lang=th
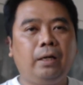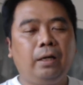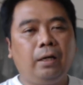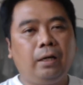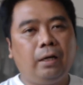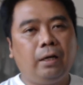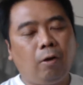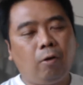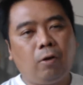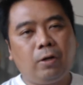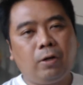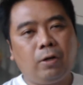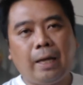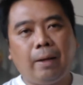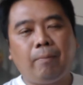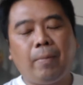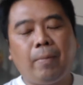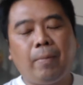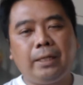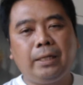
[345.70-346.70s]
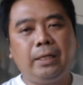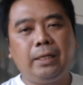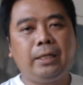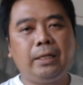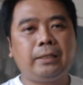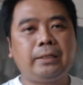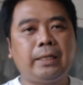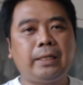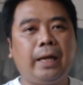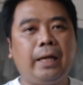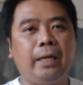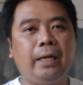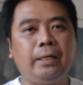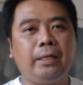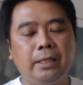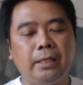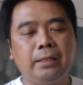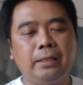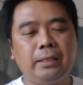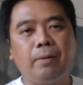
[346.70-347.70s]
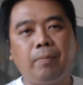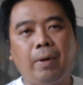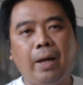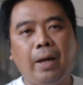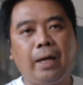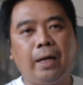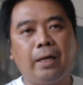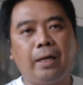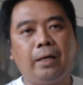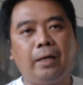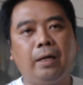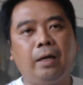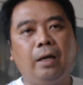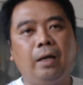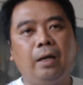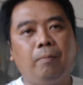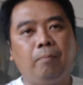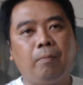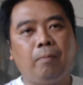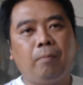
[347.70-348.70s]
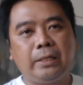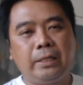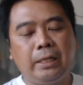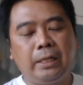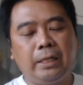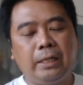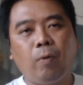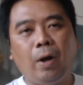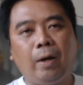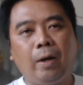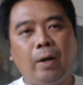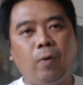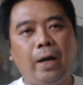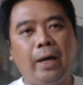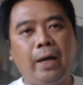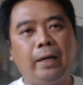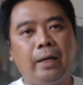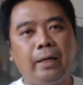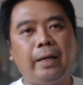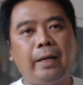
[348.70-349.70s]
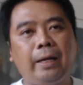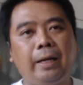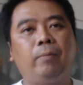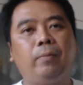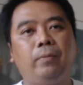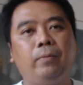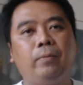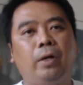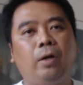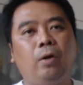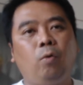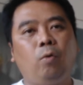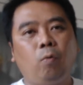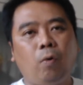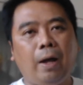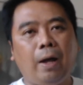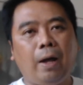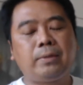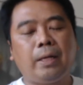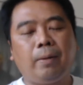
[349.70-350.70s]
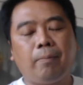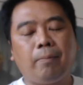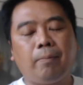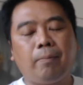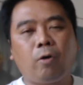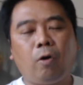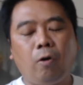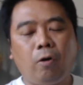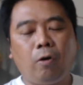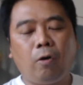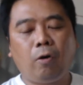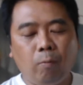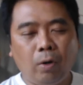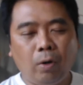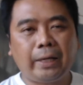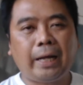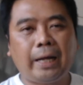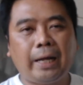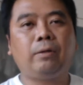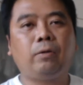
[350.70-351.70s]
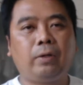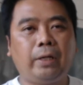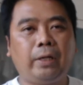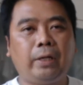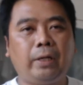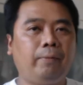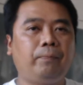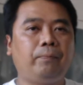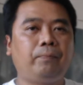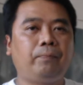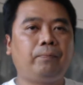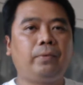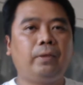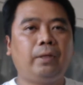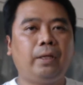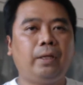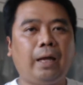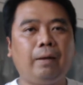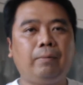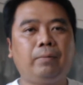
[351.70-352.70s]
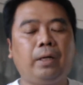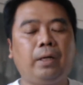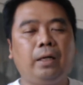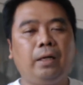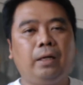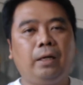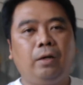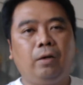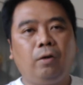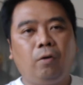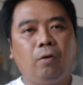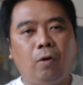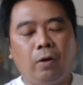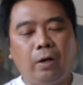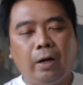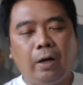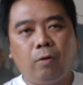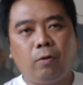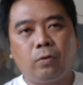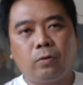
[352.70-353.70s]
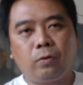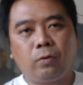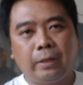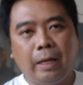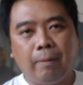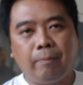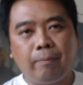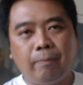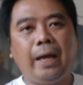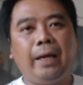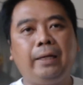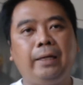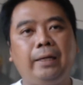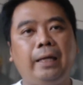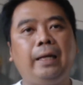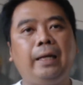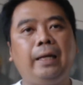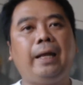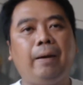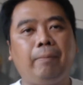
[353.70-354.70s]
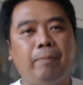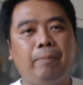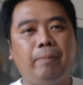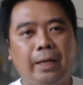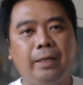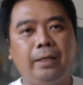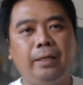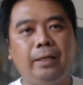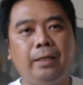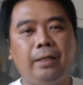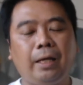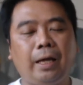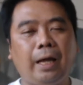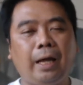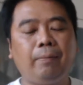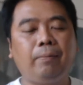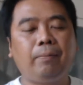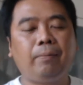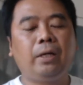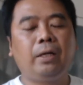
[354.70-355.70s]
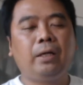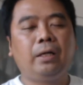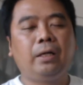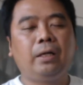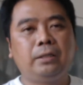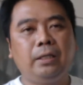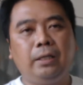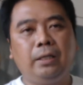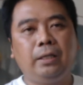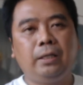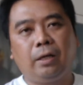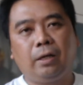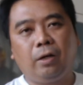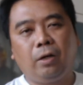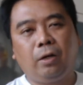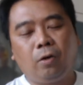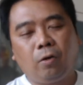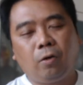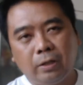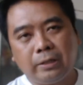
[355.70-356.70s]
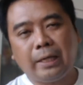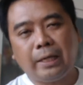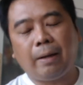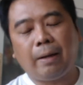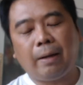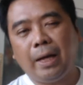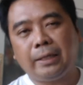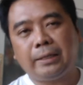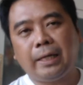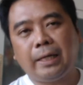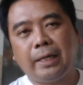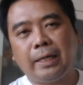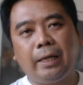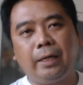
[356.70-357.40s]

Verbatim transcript: เราก็สามารถที่จะใช้ซิกซิกมามาชี้วัดว่าระดับความสามารถของกระบวนการตรงนี้นะครับ ของเราทำได้ในระดับไหนนะครับ ซึ่งก็สามารถใช้